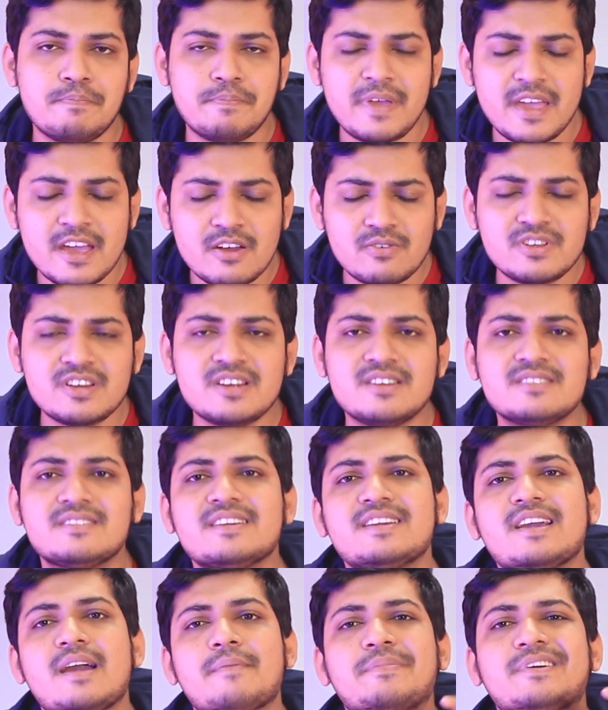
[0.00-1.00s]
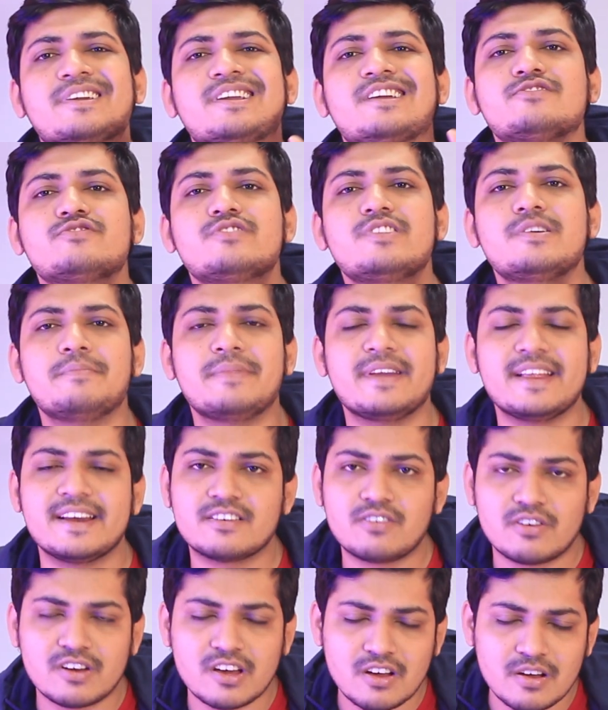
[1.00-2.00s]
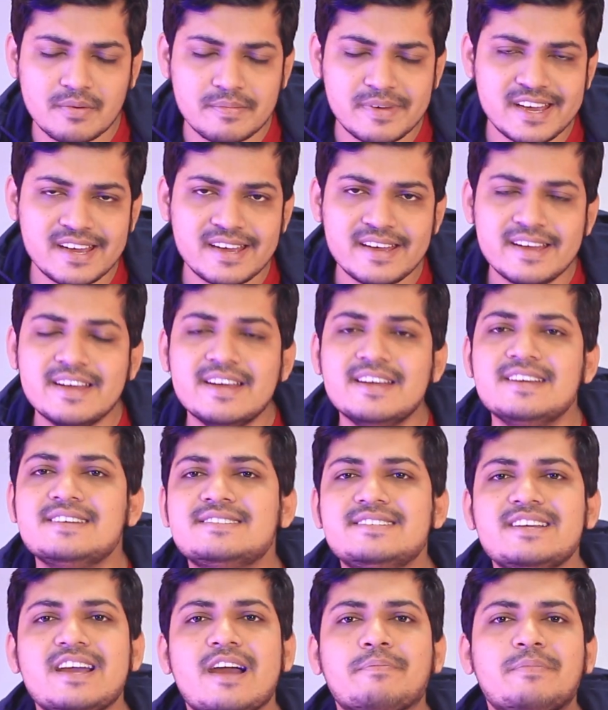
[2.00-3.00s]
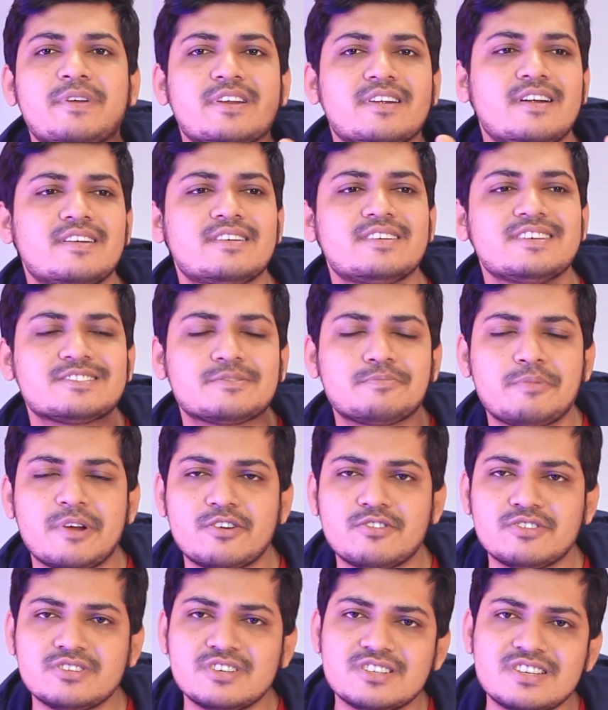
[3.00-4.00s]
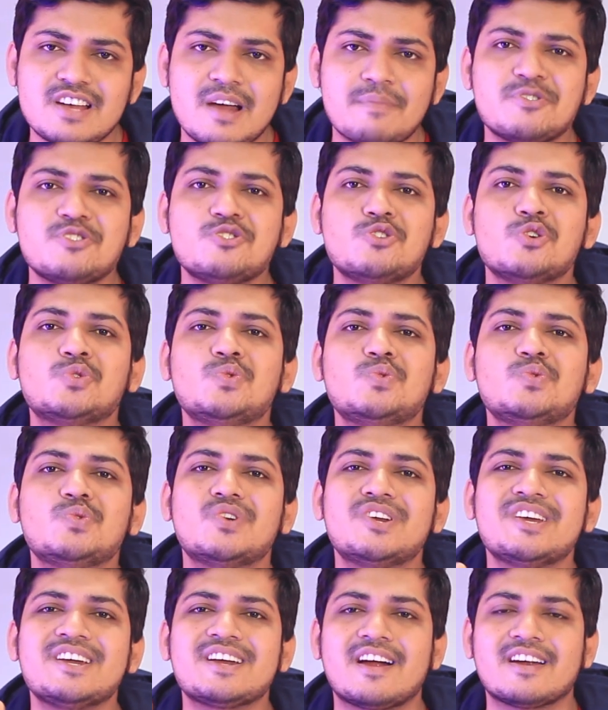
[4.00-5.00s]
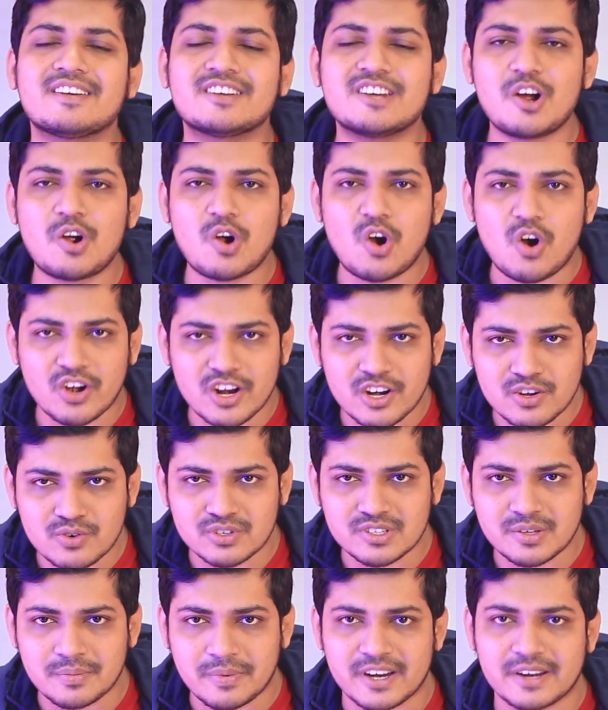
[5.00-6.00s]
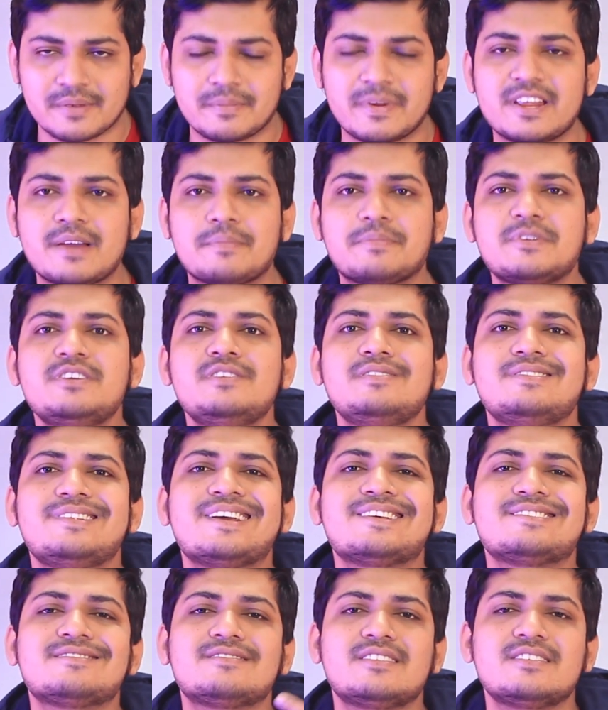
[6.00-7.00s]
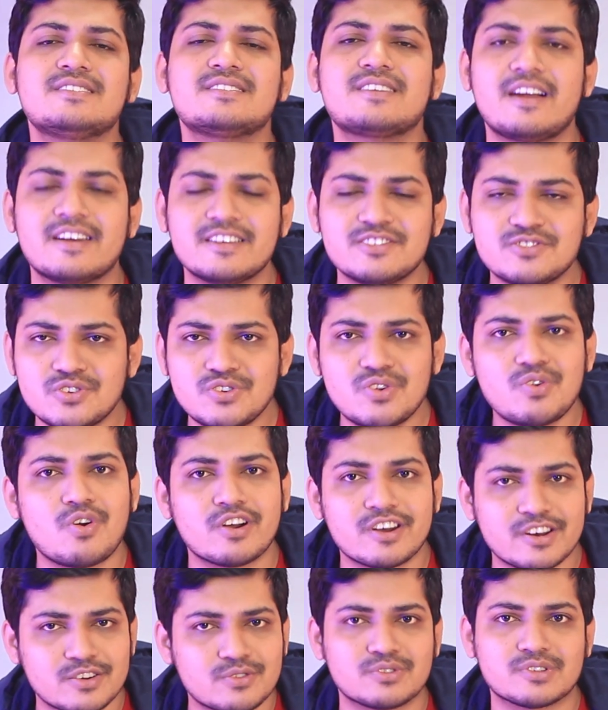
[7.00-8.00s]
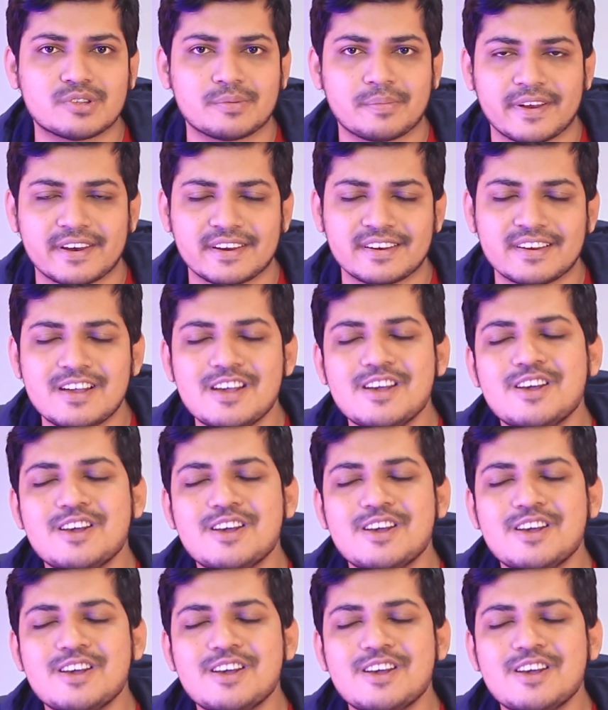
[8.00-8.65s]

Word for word: পিওনিয়ার থেকে আপনাকে আসলে মেল করা হবে যে আপনার কার্ড এক্সপায়ার হয়ে যাচ্ছে আপনি নতুন করে কার্ডটা অর্ডার করতে পারেন মানে আপনি নেক্সটের কার্ডের জন্য অর্ডার করতে পারেন